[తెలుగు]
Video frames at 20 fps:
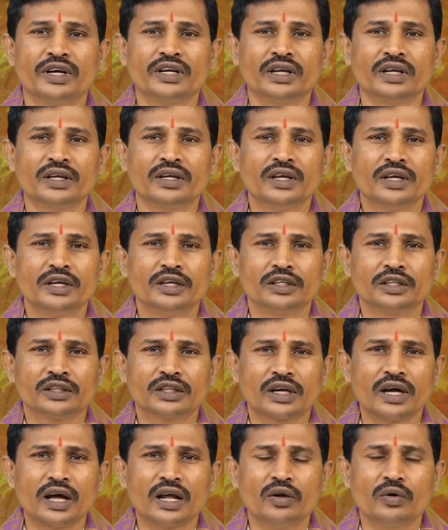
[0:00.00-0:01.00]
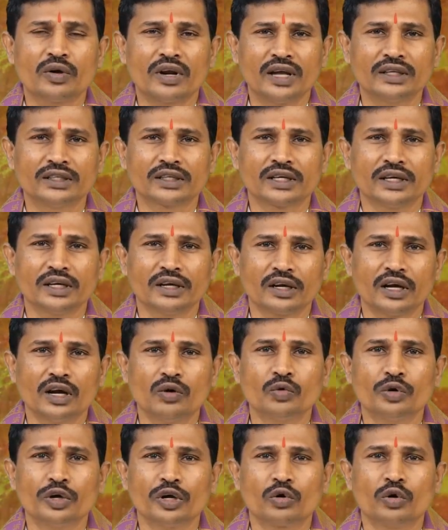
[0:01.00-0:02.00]
అంటే ఇంతకాలం రాజకీయంగా
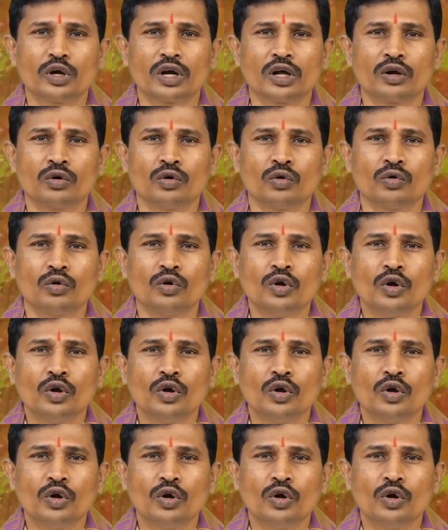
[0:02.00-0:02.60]
ఉండి కూడాను